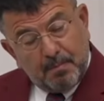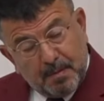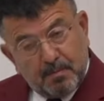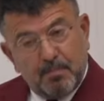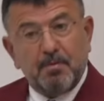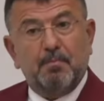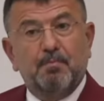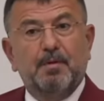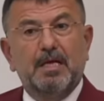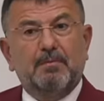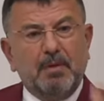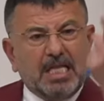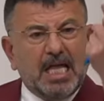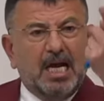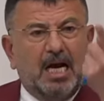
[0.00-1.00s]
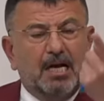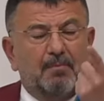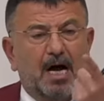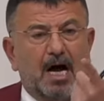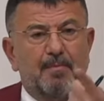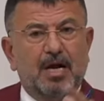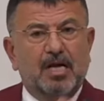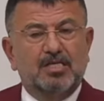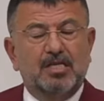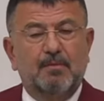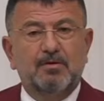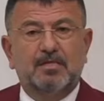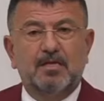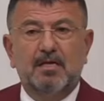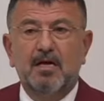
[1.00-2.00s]
bir, bir, bir tane makam
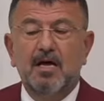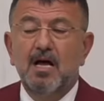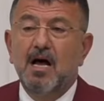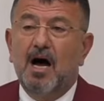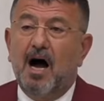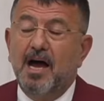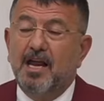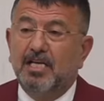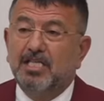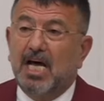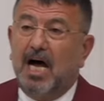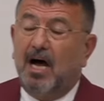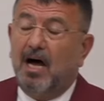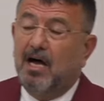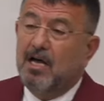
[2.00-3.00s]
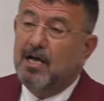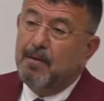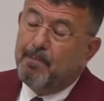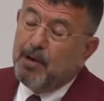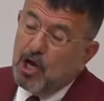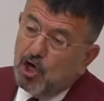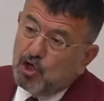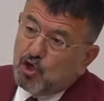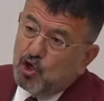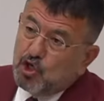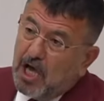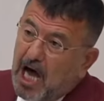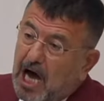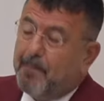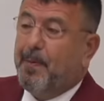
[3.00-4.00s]
aracına binsin. Ayrıca
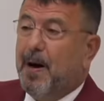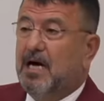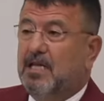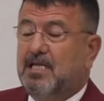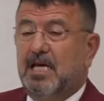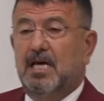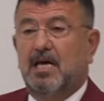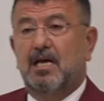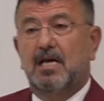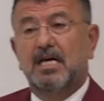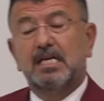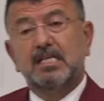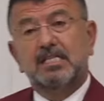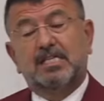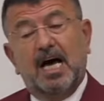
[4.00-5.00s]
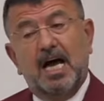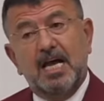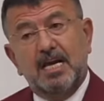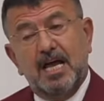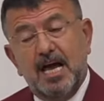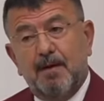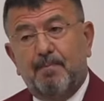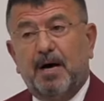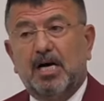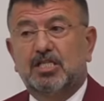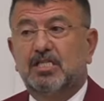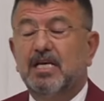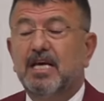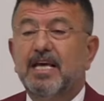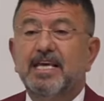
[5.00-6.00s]
biliyorsunuz AK Parti Sayın
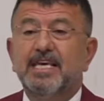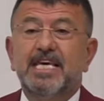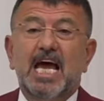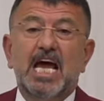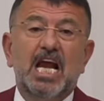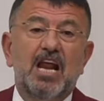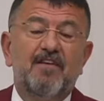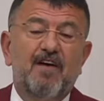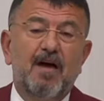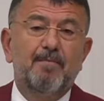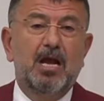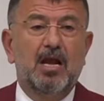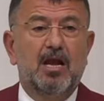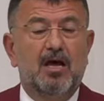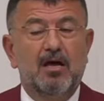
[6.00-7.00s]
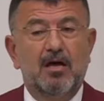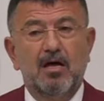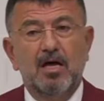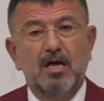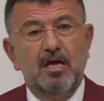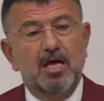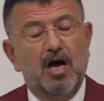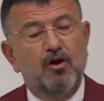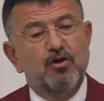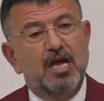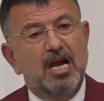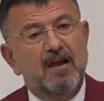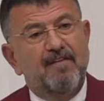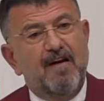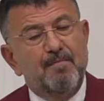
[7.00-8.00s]
Erbaş yerli ve milli. Ya
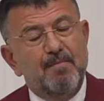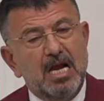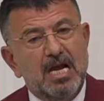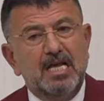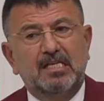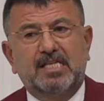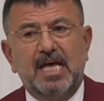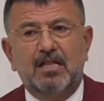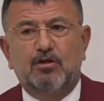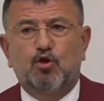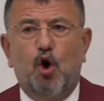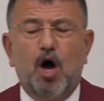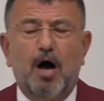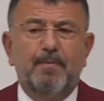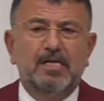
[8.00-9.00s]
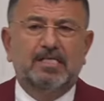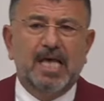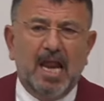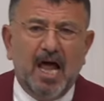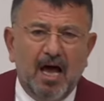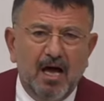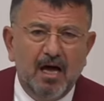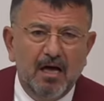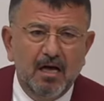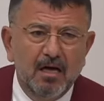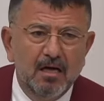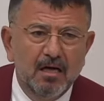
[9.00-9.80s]
yerli ve milliysen TOG'a binsene.